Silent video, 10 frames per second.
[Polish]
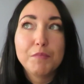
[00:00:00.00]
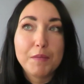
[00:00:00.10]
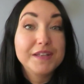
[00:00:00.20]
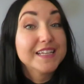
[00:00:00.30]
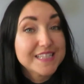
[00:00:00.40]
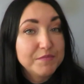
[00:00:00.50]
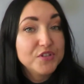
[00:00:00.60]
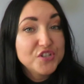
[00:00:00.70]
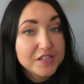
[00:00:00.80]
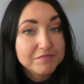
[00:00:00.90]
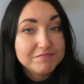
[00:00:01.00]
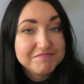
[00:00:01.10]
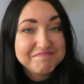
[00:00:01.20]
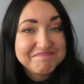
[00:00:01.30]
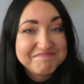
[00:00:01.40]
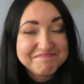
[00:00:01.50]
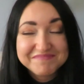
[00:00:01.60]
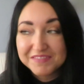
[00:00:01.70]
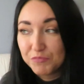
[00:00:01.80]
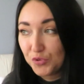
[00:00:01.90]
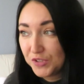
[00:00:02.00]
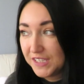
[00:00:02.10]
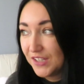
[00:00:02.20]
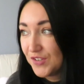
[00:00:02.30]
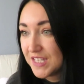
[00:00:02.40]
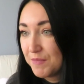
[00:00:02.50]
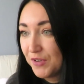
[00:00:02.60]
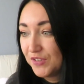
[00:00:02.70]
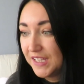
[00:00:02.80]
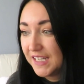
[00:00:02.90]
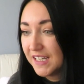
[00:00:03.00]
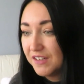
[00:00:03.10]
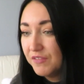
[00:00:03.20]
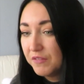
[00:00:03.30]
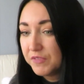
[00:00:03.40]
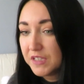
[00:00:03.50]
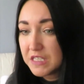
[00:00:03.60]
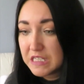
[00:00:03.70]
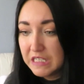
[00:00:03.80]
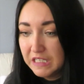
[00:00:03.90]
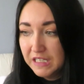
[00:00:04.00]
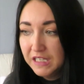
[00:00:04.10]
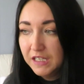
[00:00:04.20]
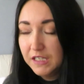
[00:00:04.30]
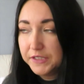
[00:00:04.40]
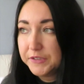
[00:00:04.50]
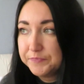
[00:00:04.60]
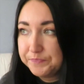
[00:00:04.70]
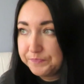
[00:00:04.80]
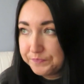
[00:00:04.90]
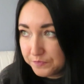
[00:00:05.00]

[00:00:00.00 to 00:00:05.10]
mamy następny dzień, bo nie tego samego dnia nagrywam, więc um,